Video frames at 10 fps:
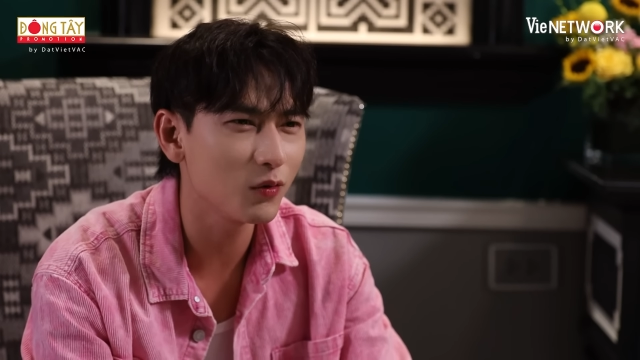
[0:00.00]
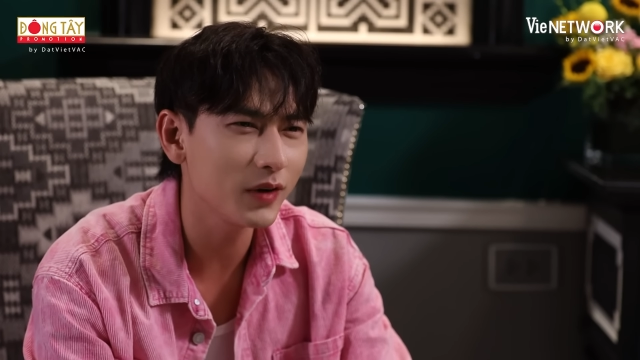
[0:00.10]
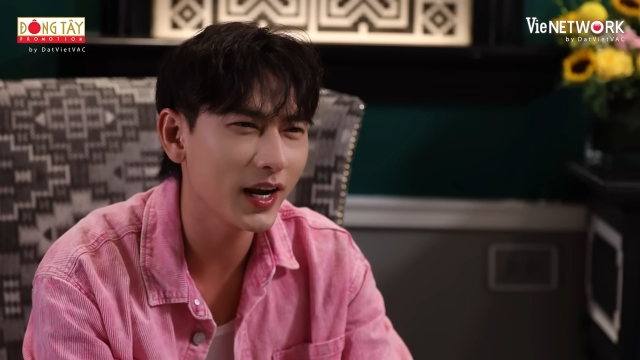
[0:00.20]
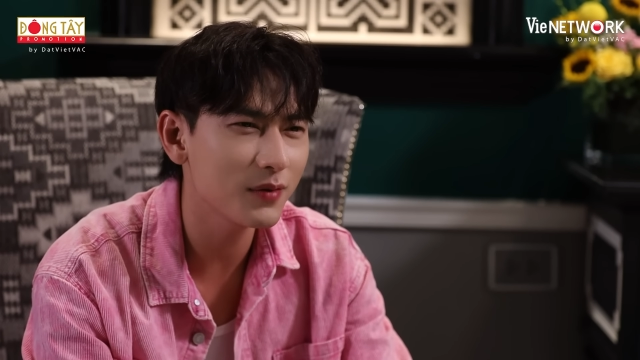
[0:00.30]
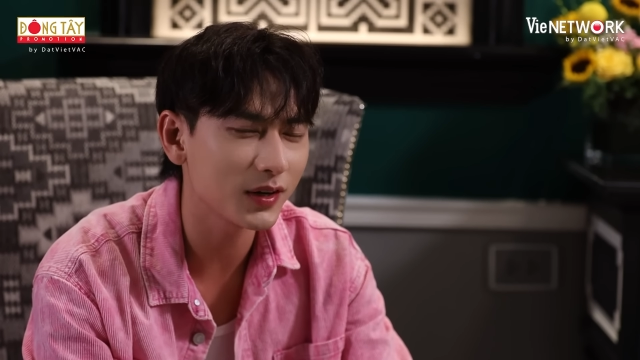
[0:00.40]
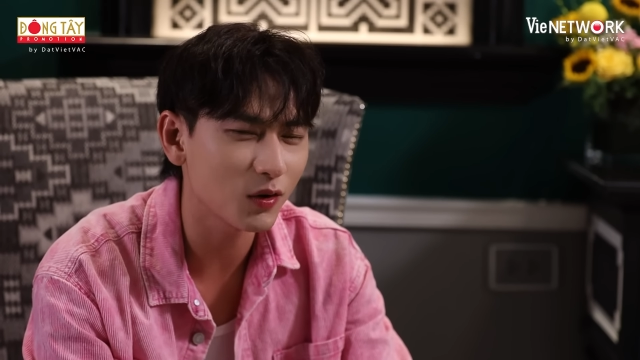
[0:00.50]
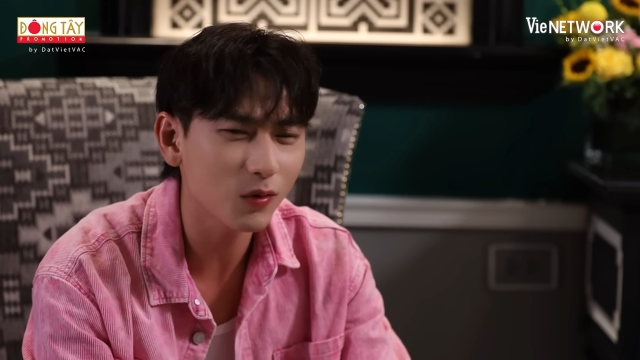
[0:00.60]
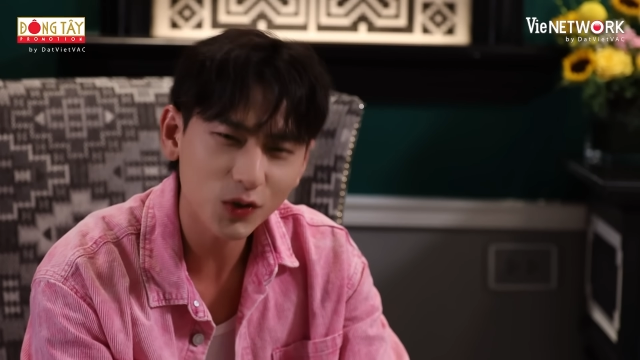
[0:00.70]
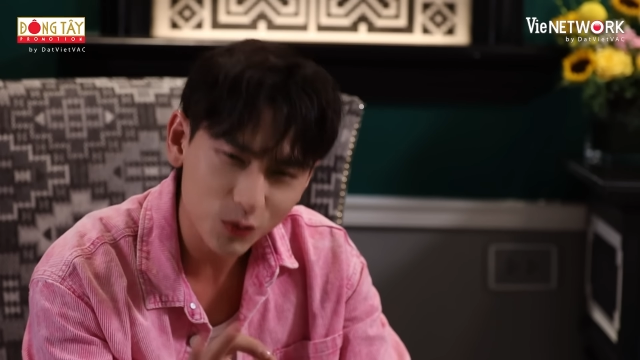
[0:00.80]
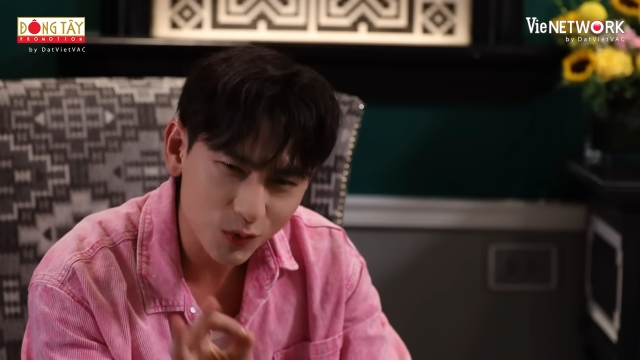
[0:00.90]
cũng nghĩ là mình cũng
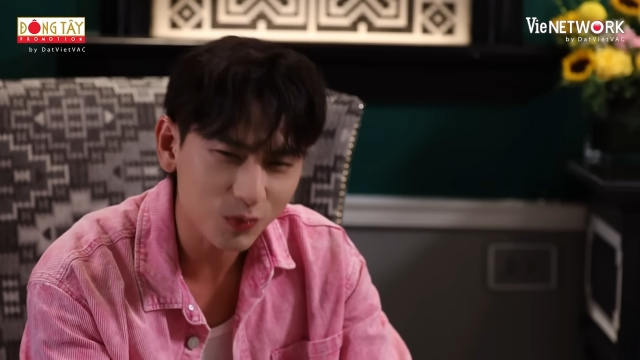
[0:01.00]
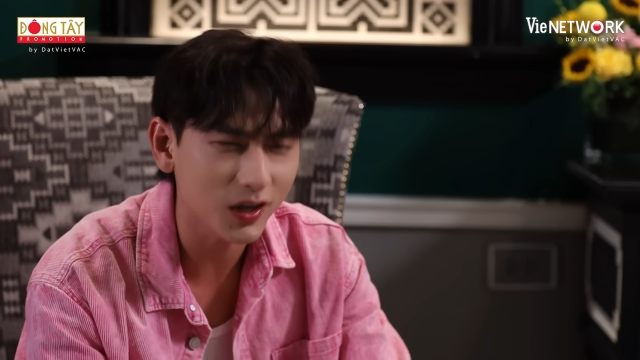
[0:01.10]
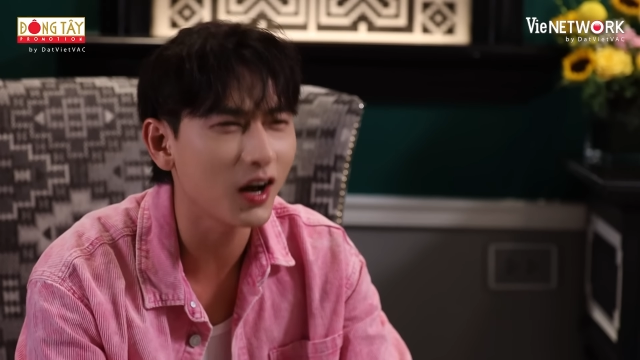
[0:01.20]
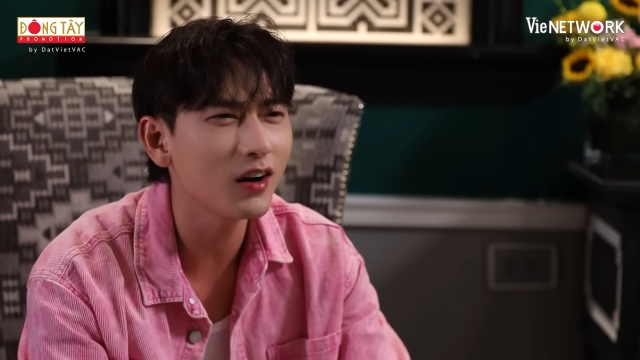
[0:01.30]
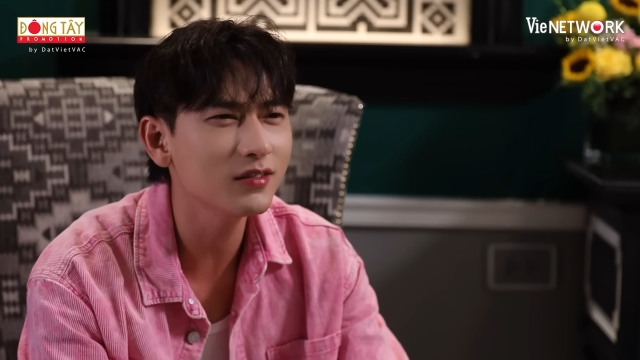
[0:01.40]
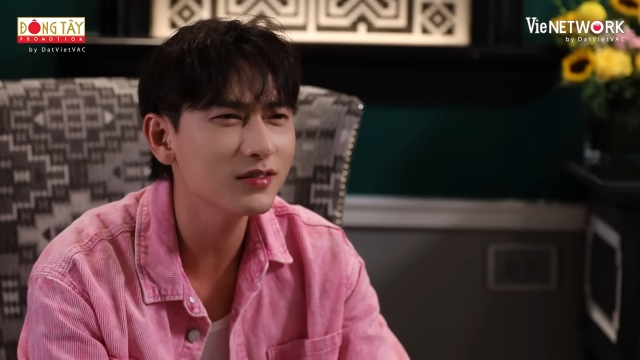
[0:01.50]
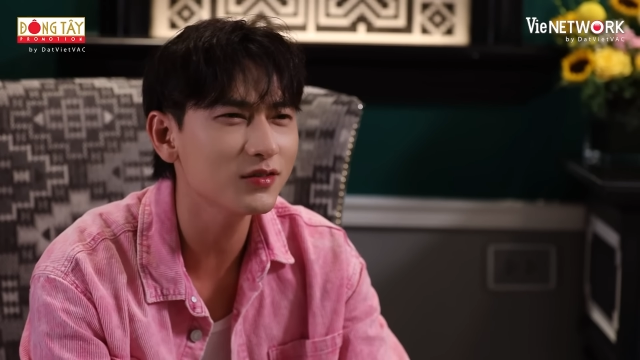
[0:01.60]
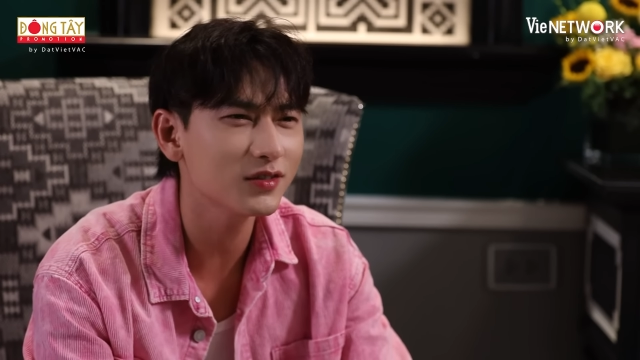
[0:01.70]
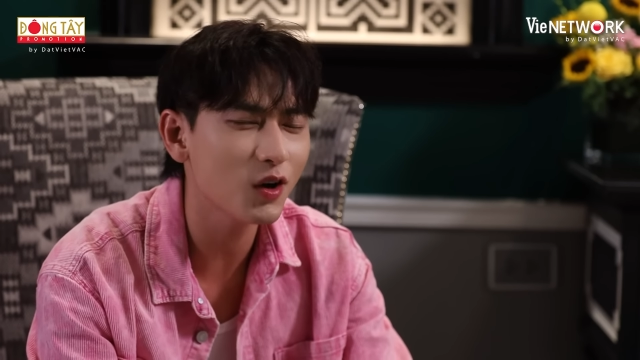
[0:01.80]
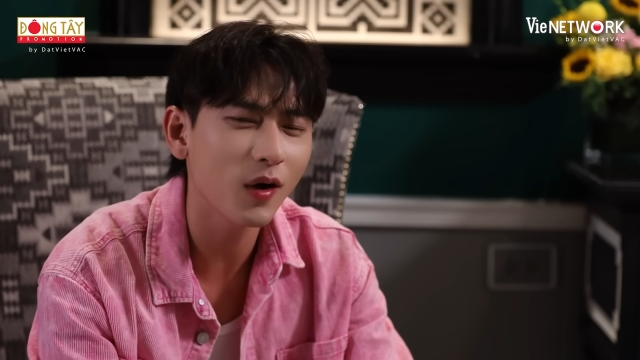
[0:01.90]
có chút chút gì đó,
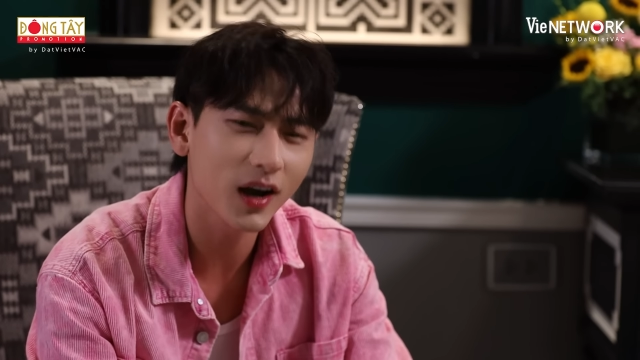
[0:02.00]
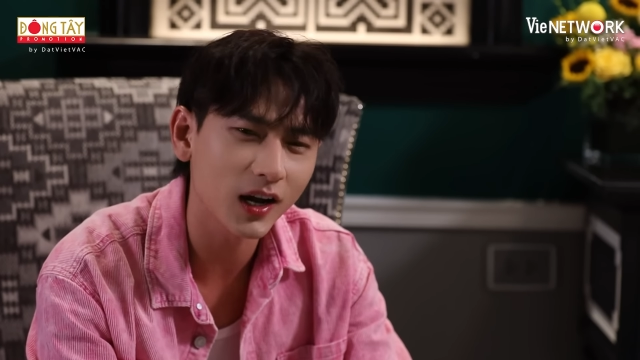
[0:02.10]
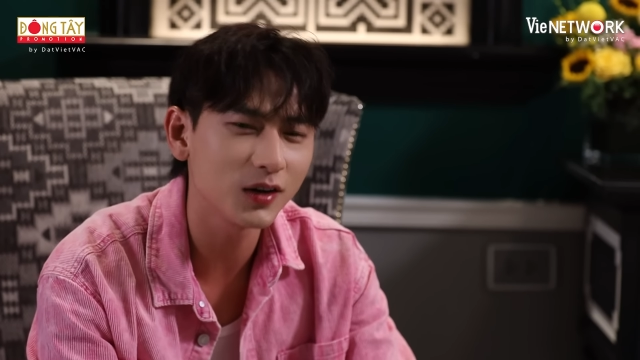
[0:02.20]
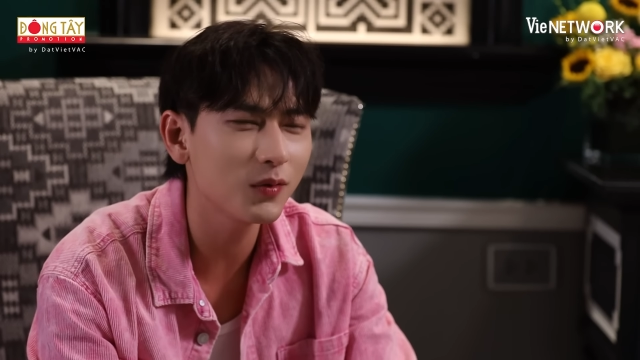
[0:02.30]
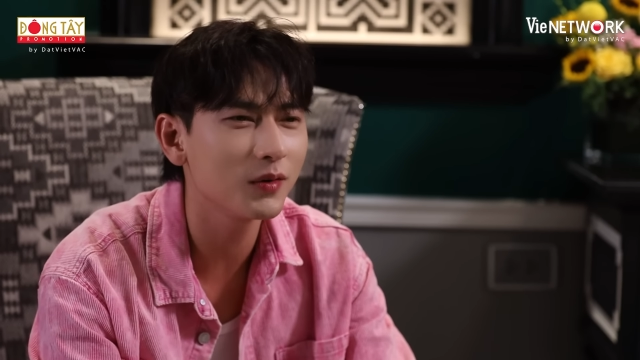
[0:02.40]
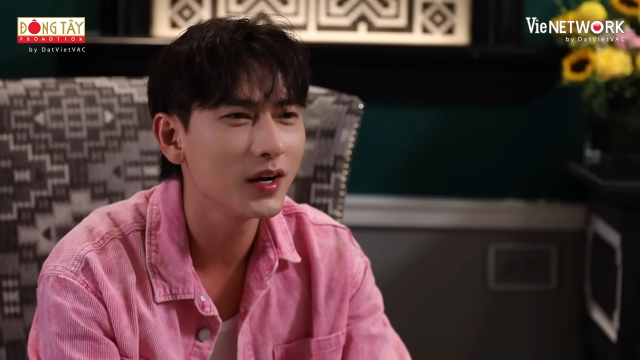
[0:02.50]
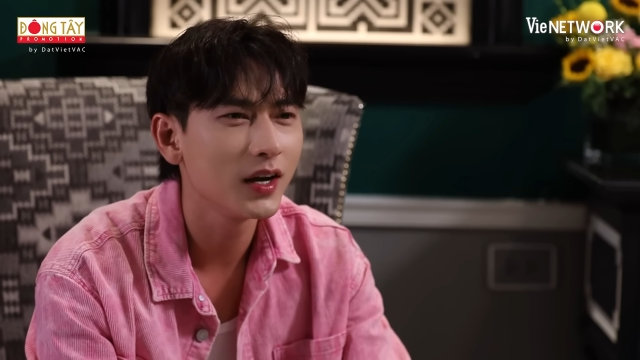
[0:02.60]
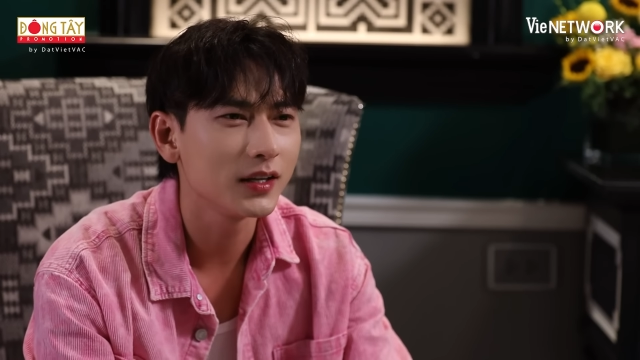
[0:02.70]
có ngoại hình đúng không?